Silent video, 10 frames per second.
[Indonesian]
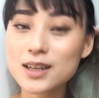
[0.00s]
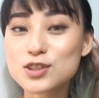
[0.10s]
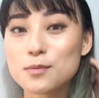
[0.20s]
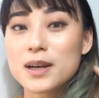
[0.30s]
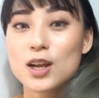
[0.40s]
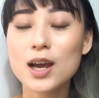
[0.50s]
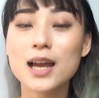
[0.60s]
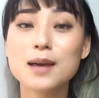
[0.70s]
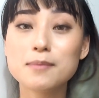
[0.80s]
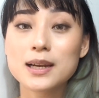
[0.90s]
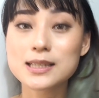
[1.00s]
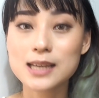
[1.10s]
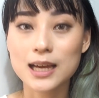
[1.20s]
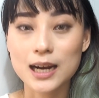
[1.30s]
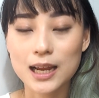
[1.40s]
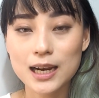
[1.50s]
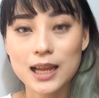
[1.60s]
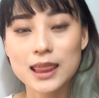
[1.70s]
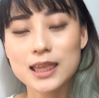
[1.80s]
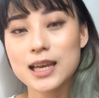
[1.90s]
Cuman kalau kalian
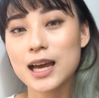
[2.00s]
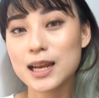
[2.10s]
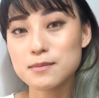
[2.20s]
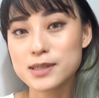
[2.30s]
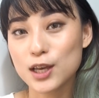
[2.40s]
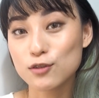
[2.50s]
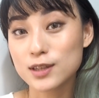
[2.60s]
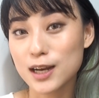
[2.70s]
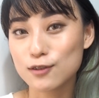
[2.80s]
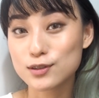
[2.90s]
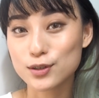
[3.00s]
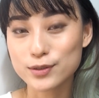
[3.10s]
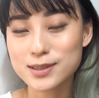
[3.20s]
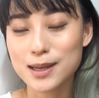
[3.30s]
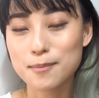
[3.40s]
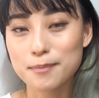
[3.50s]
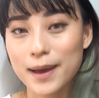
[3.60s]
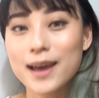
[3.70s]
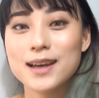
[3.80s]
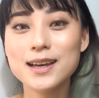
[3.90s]
penasaran, nanti kalian bisa ikutin aku terus
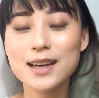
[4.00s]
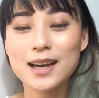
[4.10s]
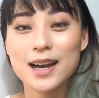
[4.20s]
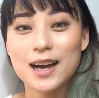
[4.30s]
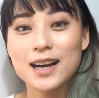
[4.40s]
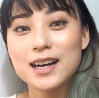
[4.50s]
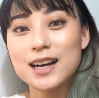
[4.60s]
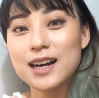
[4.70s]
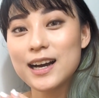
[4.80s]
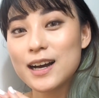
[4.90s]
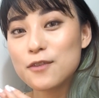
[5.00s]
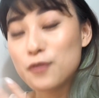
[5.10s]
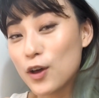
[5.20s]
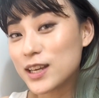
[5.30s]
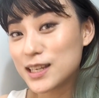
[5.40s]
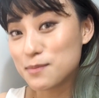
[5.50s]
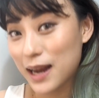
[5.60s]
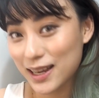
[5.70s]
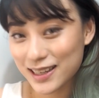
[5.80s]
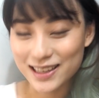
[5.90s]
sampai uh, vlog ini
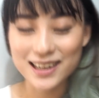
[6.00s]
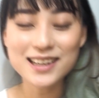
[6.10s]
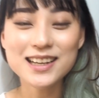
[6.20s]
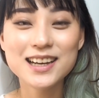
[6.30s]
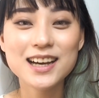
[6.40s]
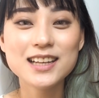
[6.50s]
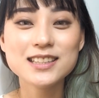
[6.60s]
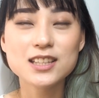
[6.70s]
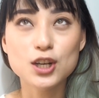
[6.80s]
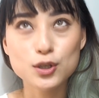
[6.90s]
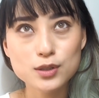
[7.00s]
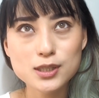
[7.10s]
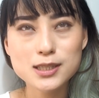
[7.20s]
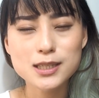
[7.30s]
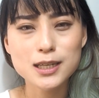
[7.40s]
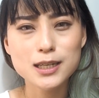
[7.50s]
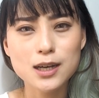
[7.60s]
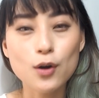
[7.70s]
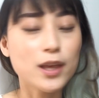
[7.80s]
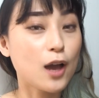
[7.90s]
berakhir terus
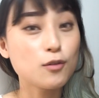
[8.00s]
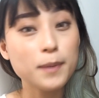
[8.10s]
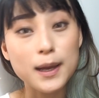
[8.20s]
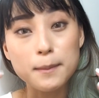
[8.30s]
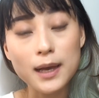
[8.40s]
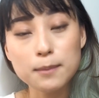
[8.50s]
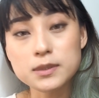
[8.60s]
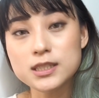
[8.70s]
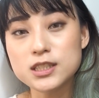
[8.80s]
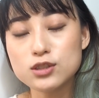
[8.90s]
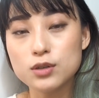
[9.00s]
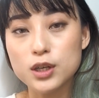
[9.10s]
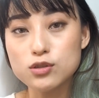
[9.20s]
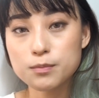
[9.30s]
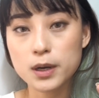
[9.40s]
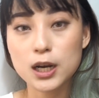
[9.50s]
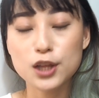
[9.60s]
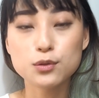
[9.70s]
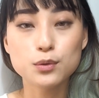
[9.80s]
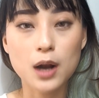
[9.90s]
uh, oh ya aku pakai makeup di sini juga ya, super
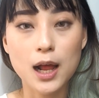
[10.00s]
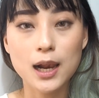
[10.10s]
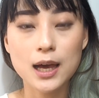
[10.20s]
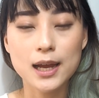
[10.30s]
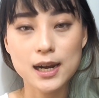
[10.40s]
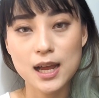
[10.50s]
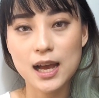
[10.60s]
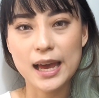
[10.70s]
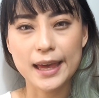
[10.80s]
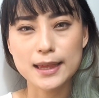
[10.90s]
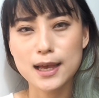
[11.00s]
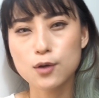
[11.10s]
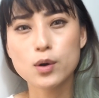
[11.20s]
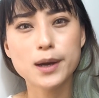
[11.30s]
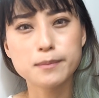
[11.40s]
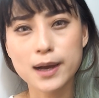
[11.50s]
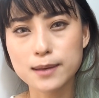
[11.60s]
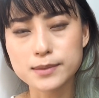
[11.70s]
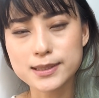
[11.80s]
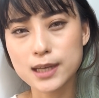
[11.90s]
natural karena kayaknya aku akan
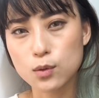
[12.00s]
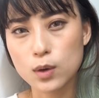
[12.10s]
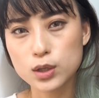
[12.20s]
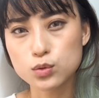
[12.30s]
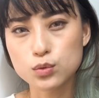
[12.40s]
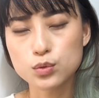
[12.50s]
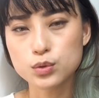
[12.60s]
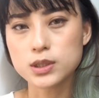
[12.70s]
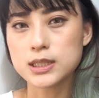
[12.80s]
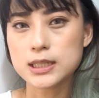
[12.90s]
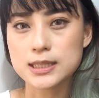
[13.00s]
menghabiskan waktuku di